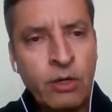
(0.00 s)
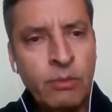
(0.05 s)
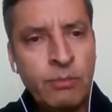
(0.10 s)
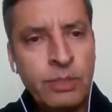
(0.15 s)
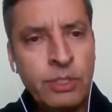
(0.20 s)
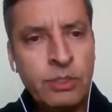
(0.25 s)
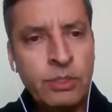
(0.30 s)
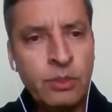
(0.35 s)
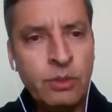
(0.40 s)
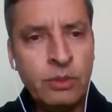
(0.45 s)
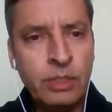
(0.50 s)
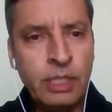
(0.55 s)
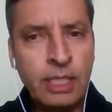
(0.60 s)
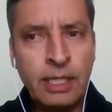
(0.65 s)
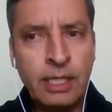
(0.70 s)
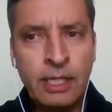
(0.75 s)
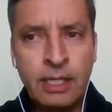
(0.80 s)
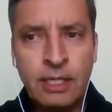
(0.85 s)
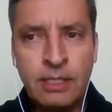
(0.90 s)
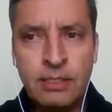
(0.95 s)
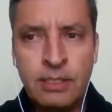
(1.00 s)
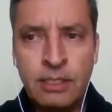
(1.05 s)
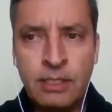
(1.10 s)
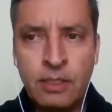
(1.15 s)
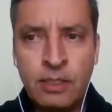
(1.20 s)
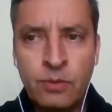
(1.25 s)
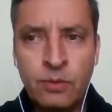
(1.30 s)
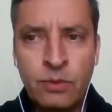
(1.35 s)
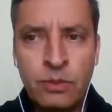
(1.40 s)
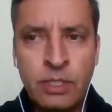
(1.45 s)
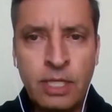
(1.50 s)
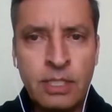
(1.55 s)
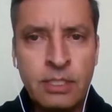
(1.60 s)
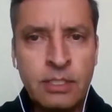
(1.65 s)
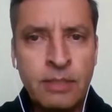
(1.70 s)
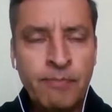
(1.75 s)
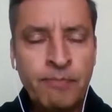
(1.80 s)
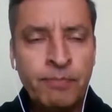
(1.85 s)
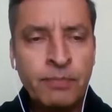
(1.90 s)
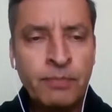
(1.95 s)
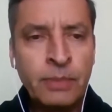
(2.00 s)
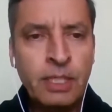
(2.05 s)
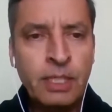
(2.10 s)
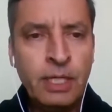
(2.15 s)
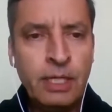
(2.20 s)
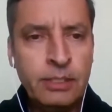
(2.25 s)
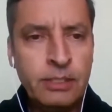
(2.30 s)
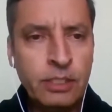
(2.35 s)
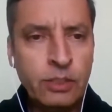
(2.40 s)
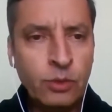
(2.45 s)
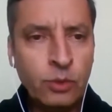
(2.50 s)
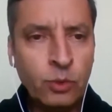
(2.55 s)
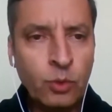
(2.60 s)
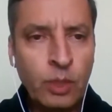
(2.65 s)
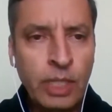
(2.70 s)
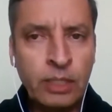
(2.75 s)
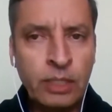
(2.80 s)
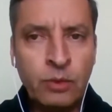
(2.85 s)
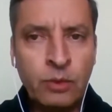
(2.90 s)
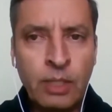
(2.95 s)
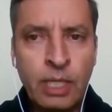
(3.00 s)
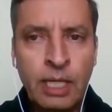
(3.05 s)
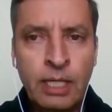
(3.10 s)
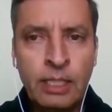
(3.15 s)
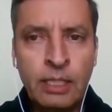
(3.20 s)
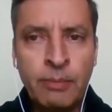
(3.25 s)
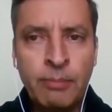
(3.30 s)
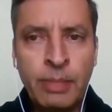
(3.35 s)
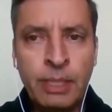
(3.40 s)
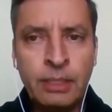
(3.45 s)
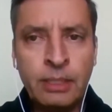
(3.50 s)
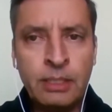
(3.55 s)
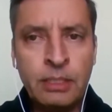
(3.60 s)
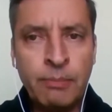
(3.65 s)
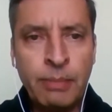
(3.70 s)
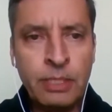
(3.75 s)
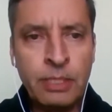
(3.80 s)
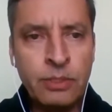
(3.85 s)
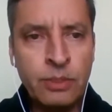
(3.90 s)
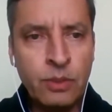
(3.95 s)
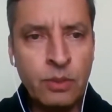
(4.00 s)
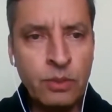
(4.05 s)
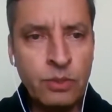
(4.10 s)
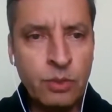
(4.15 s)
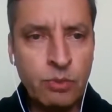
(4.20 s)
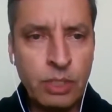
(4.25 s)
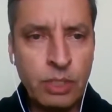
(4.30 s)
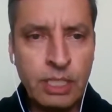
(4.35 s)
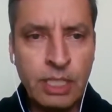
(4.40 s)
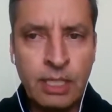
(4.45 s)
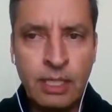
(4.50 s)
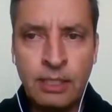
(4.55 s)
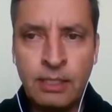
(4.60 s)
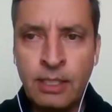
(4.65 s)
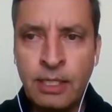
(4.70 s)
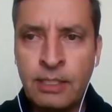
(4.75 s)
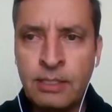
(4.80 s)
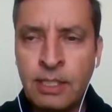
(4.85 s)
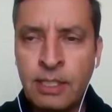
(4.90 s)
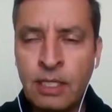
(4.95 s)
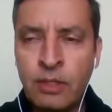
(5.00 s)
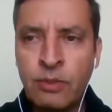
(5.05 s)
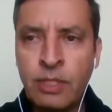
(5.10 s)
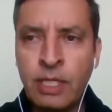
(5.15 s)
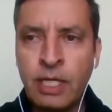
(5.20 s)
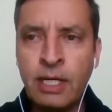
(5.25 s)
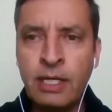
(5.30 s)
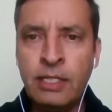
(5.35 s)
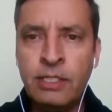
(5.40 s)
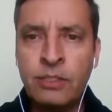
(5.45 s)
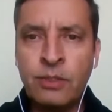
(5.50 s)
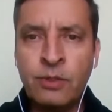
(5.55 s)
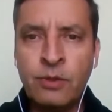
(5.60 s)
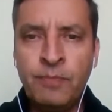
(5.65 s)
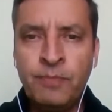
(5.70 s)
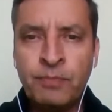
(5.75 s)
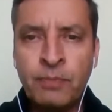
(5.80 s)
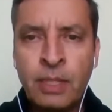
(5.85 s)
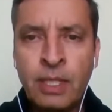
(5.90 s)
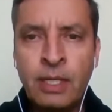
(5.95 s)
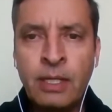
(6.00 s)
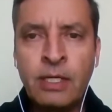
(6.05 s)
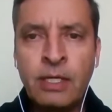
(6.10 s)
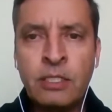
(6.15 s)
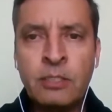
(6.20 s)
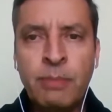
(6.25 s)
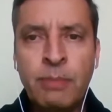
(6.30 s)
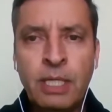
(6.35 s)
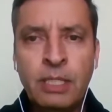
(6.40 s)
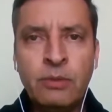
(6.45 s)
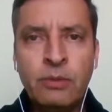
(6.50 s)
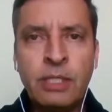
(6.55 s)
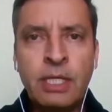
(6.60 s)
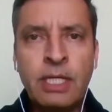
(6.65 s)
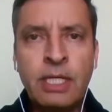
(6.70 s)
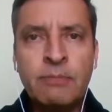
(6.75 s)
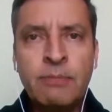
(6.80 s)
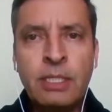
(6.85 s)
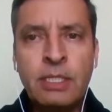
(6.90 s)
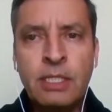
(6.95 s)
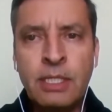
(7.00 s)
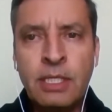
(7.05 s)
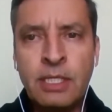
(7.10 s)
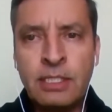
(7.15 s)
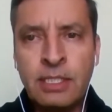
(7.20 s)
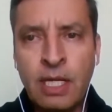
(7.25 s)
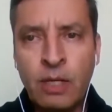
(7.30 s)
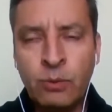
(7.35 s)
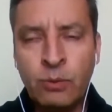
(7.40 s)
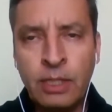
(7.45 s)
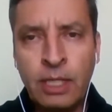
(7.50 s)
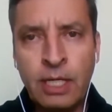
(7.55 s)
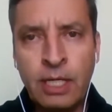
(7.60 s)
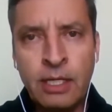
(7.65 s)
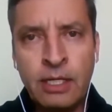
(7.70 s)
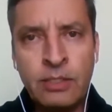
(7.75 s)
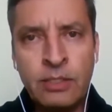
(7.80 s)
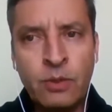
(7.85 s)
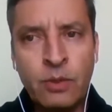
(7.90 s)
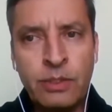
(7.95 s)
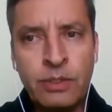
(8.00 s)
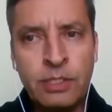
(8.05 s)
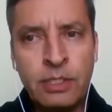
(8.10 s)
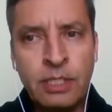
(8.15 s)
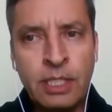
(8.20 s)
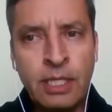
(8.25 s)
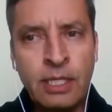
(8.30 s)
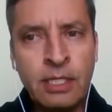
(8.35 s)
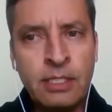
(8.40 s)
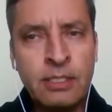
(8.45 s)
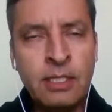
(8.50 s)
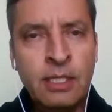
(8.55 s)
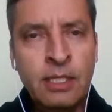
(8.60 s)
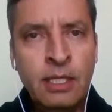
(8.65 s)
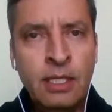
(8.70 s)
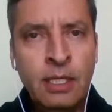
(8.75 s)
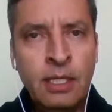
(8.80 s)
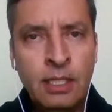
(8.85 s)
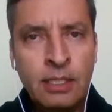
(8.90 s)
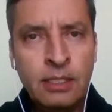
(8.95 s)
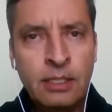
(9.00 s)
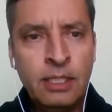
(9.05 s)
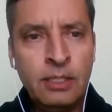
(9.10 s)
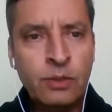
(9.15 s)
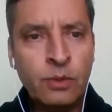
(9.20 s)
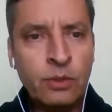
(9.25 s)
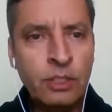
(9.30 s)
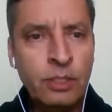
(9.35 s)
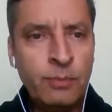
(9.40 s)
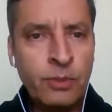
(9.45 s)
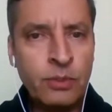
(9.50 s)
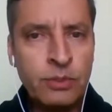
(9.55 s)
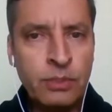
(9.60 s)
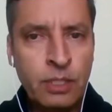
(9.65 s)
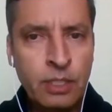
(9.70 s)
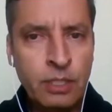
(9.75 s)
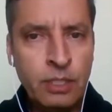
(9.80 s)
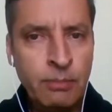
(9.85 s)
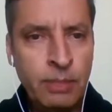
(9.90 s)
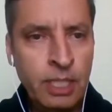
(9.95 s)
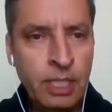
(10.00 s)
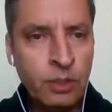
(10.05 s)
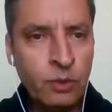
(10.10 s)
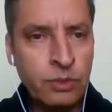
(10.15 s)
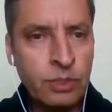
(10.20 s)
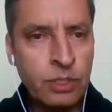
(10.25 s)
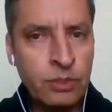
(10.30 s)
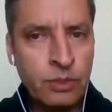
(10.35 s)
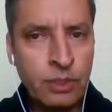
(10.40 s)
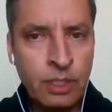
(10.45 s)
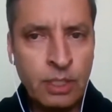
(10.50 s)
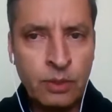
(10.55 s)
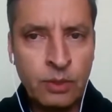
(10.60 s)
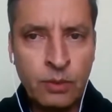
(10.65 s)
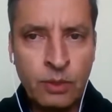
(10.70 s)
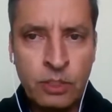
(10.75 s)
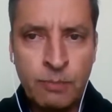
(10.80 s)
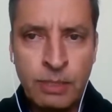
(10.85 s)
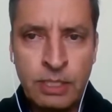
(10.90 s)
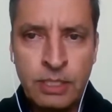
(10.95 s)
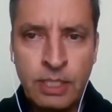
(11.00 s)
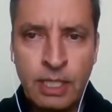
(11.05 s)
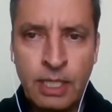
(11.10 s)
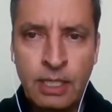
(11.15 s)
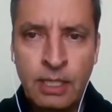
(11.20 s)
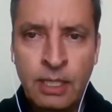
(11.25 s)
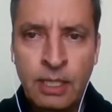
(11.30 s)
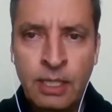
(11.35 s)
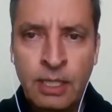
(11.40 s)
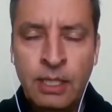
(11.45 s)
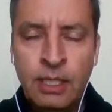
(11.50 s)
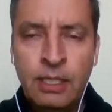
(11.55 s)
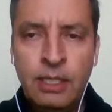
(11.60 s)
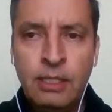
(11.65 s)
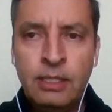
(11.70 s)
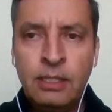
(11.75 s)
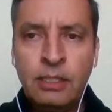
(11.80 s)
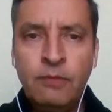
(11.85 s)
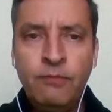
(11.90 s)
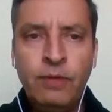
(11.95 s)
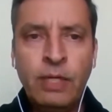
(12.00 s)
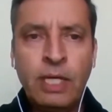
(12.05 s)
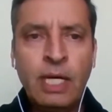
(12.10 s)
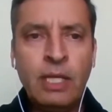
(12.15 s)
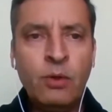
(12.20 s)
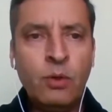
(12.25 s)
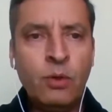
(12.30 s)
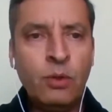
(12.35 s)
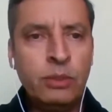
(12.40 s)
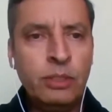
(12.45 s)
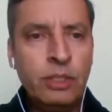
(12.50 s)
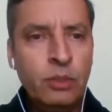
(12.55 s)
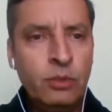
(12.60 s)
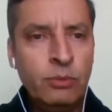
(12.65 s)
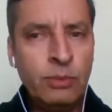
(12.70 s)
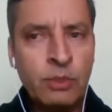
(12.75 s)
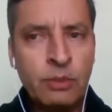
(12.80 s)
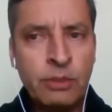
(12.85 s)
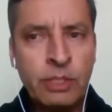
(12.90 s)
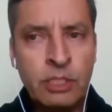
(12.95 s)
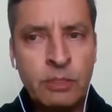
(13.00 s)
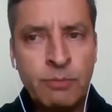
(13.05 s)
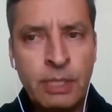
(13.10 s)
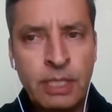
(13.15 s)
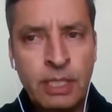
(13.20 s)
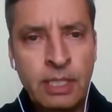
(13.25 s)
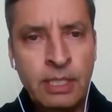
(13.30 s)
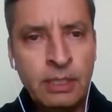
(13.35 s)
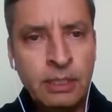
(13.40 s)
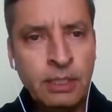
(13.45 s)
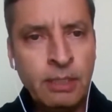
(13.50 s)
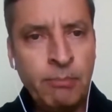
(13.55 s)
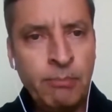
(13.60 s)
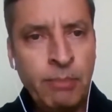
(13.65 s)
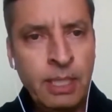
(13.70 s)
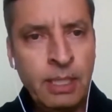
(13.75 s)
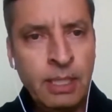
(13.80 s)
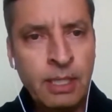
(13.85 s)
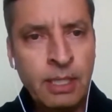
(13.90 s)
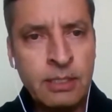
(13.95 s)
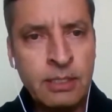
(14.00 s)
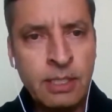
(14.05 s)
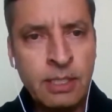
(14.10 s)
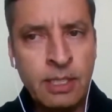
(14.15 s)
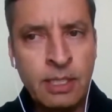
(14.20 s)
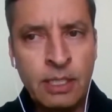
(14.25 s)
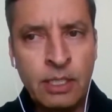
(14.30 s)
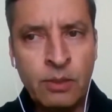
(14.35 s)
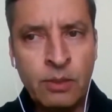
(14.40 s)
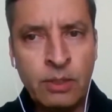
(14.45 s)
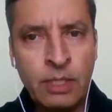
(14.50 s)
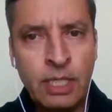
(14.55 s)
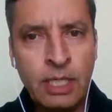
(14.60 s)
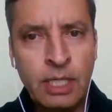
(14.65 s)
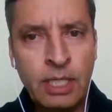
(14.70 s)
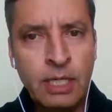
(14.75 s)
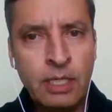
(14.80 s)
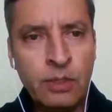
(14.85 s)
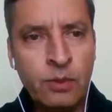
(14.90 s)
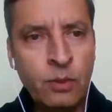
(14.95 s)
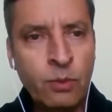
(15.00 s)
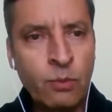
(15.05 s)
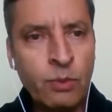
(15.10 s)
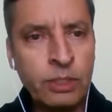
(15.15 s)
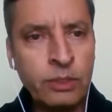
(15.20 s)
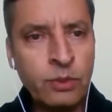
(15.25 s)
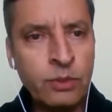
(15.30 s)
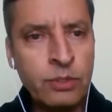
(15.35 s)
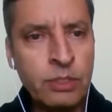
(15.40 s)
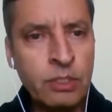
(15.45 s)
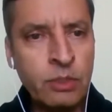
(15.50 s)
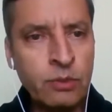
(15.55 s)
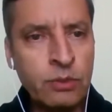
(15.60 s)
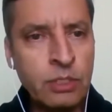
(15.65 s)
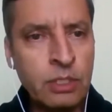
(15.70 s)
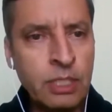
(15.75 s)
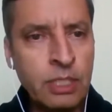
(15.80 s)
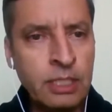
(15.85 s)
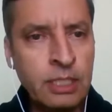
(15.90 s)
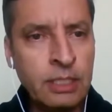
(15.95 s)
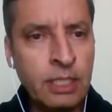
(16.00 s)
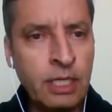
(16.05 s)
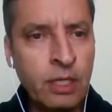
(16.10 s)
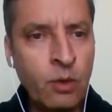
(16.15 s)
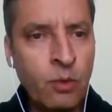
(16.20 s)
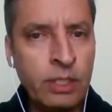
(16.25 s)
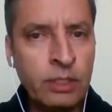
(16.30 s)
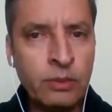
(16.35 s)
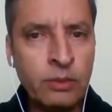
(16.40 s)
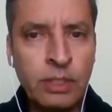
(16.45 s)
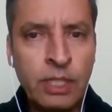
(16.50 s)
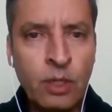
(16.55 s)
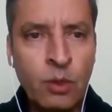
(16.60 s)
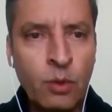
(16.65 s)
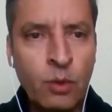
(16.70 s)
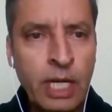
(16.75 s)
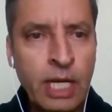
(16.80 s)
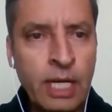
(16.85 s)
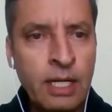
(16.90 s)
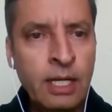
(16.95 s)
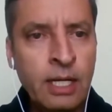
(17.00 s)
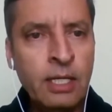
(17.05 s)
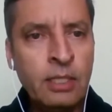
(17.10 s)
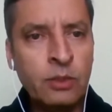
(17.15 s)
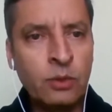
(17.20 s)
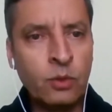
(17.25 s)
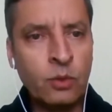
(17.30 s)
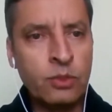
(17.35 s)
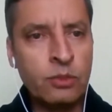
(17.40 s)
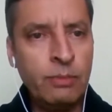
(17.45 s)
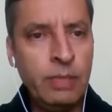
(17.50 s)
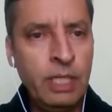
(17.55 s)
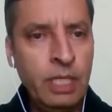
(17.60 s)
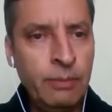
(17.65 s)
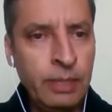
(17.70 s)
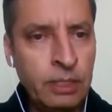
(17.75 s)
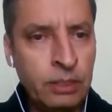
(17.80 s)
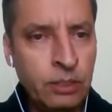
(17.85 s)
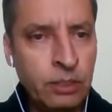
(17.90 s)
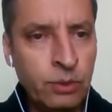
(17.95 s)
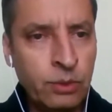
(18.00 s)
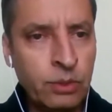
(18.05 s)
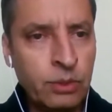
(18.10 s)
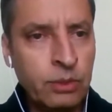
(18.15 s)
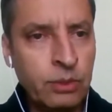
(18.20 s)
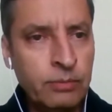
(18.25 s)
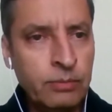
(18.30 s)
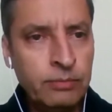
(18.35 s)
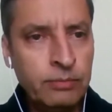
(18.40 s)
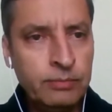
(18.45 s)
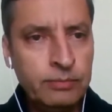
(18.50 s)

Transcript: la Comisión de Quejas y Denuncias del Instituto Electoral y de Participación Ciudadana del Estado de Jalisco respecto de las medidas cautelares solicitadas dentro del procedimiento sancionador especial, identificado con el número de expediente PSE-queja-474 diagonal 2021.